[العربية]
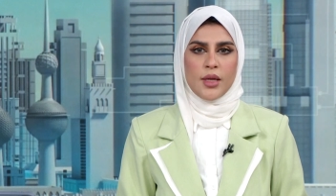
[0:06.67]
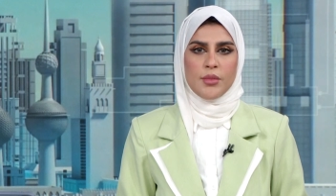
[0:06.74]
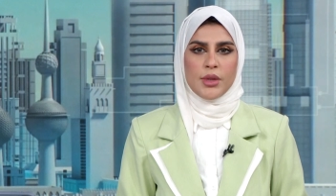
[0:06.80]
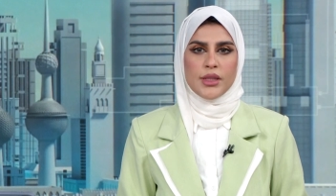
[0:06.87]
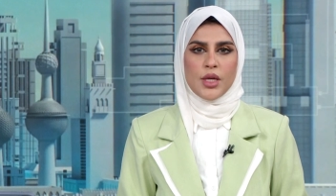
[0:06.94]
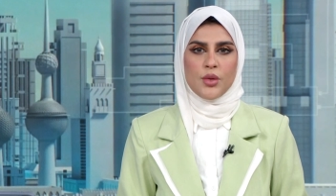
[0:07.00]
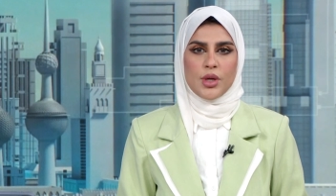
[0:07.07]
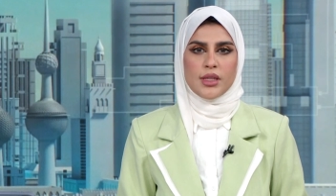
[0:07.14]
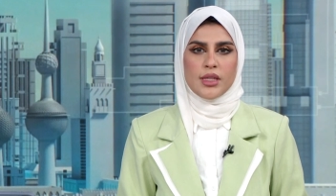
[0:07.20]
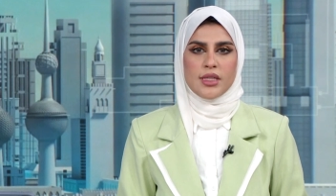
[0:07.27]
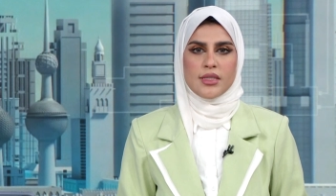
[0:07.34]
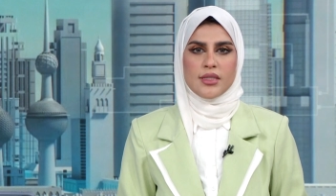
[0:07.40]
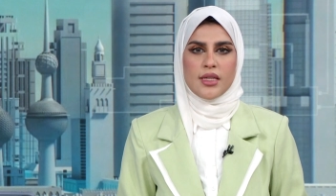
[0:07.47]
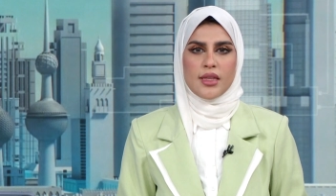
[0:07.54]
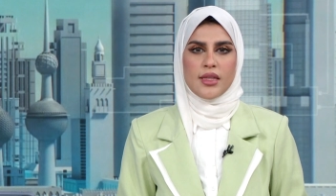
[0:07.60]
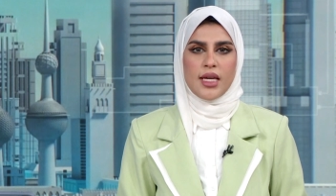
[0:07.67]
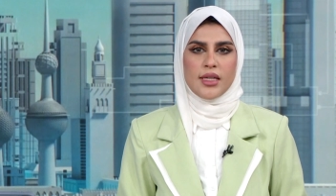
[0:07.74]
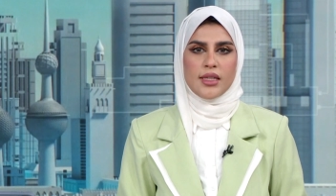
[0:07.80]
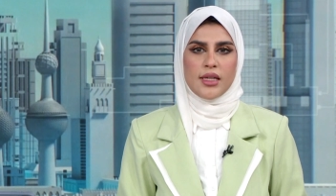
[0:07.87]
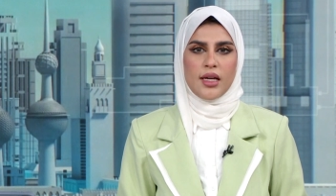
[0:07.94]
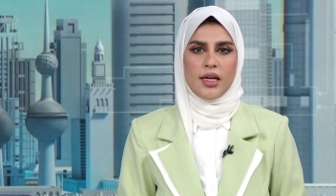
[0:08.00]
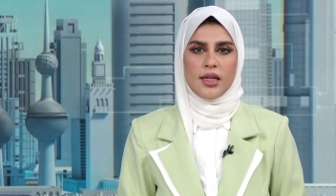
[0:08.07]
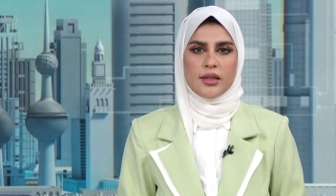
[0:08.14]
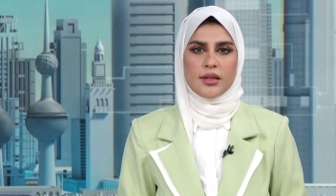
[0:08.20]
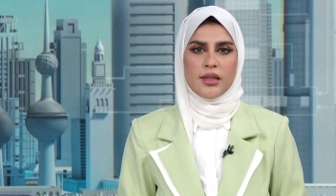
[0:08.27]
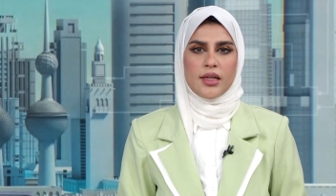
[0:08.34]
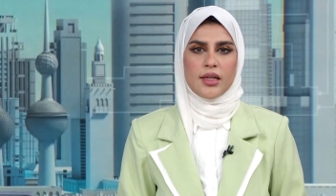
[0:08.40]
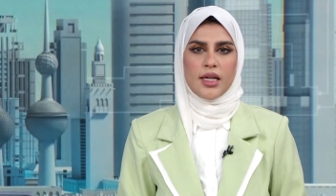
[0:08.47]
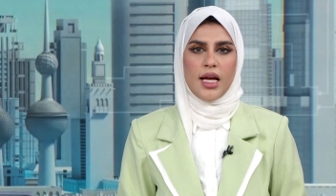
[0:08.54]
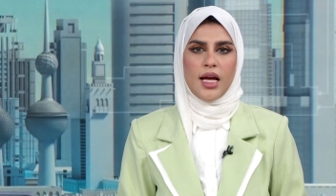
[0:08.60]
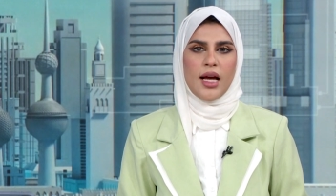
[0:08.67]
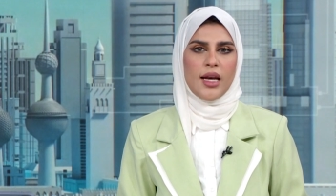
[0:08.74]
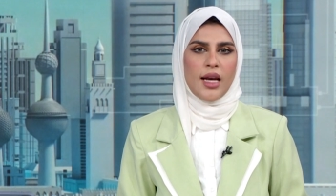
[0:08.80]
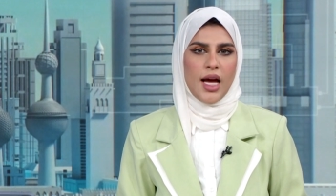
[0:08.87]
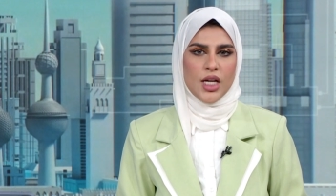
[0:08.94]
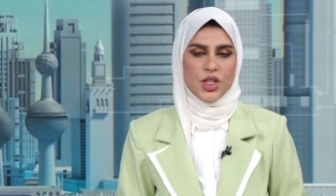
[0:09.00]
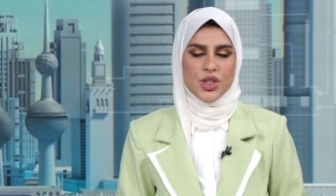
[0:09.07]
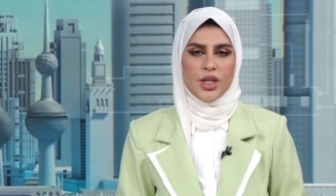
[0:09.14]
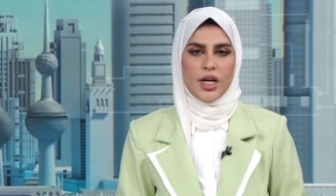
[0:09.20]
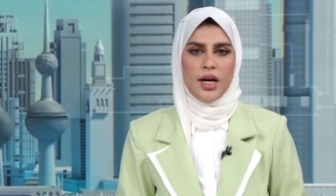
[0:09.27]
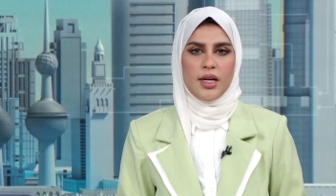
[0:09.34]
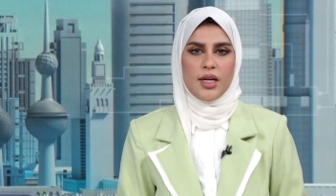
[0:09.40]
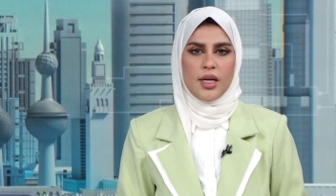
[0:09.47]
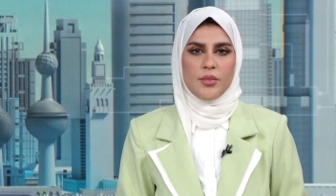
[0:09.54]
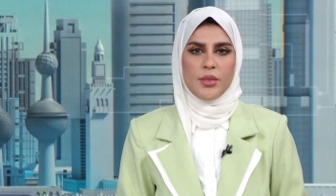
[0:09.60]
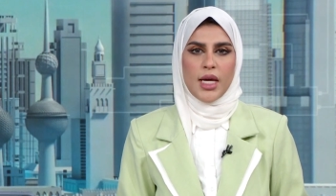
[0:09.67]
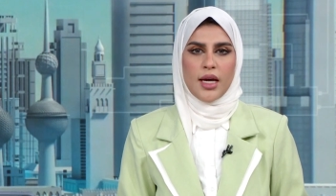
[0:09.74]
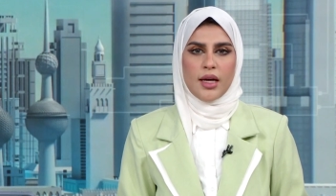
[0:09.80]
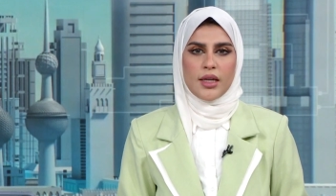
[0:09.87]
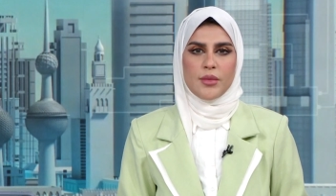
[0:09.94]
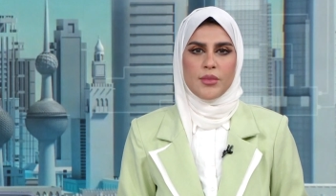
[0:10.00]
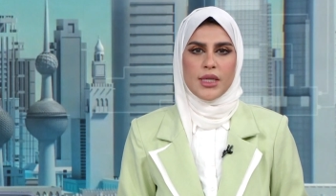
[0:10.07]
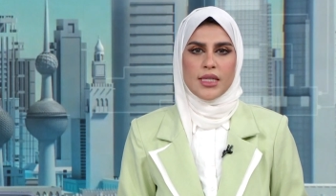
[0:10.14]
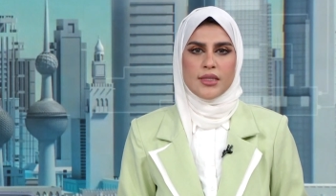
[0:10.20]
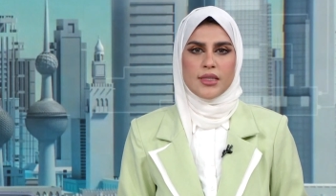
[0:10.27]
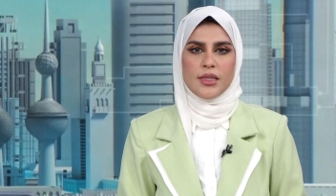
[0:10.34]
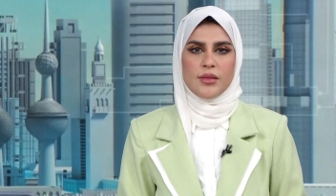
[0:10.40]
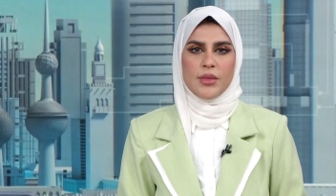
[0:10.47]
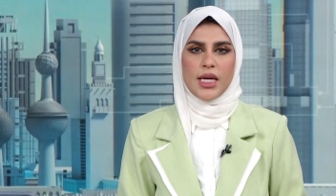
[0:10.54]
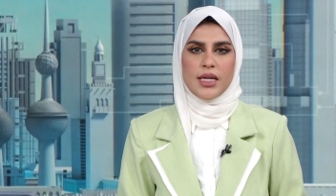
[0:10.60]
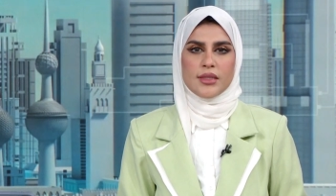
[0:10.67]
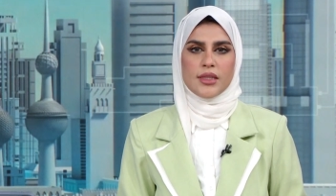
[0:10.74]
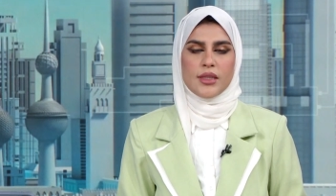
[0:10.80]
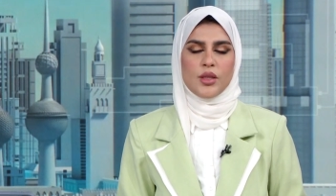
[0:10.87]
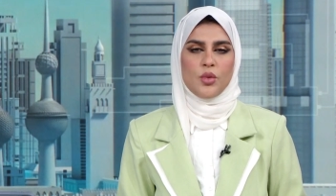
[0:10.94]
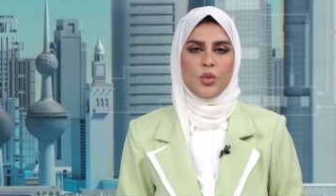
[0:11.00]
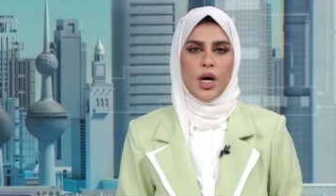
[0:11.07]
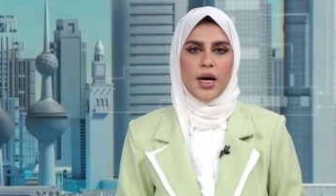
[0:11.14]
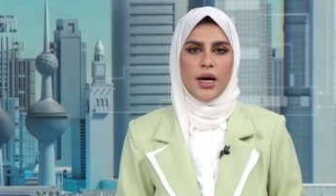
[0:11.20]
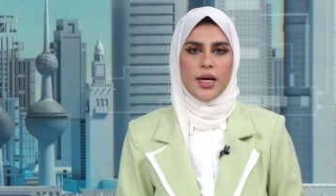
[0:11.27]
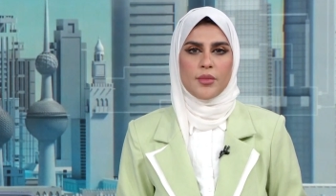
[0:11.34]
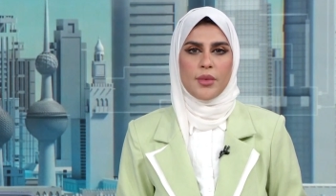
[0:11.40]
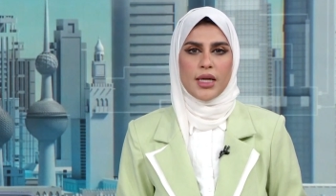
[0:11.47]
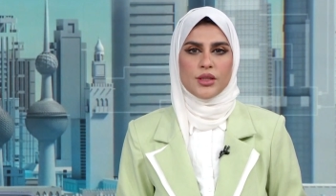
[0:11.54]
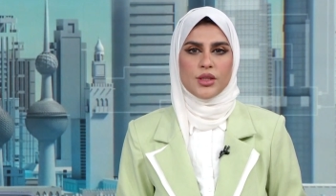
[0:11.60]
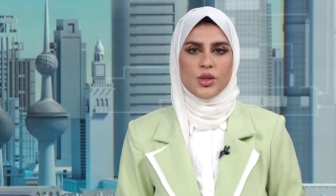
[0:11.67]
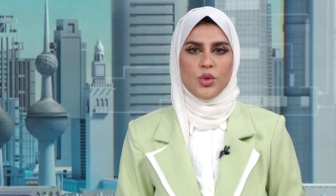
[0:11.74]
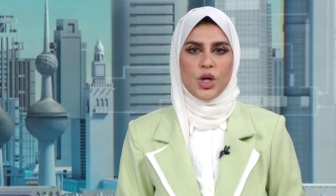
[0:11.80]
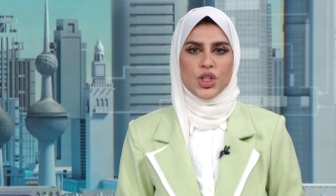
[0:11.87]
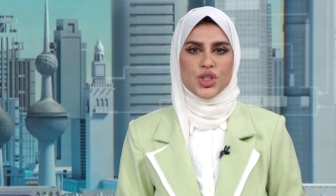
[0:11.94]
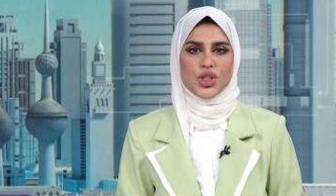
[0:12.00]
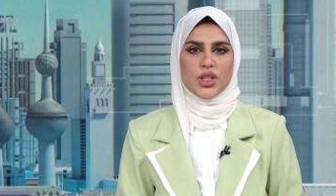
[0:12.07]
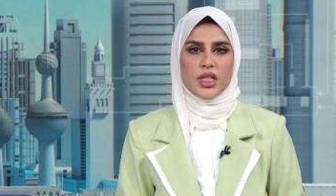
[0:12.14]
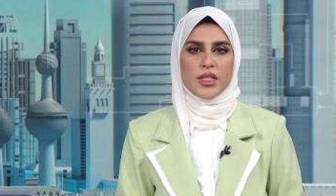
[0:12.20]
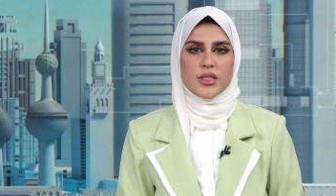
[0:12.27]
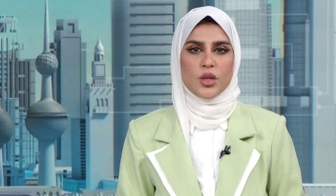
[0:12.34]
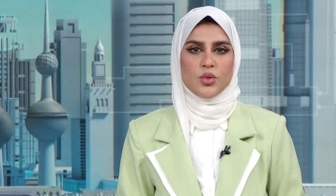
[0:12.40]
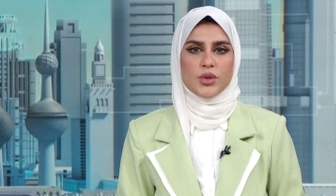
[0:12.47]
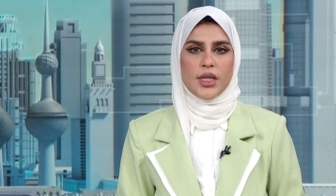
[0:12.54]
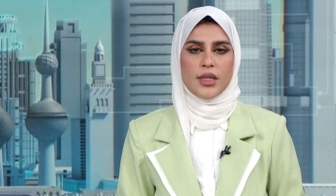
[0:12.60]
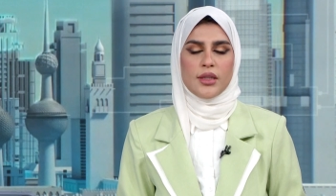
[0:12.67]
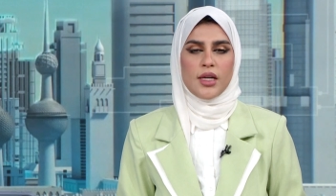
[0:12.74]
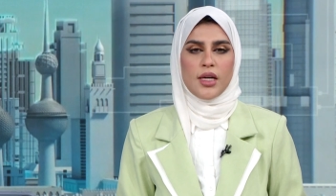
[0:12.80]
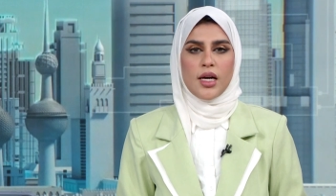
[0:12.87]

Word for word: بالدورة الاستثنائية الطارئة العاشرة بأغلبية 124 صوتا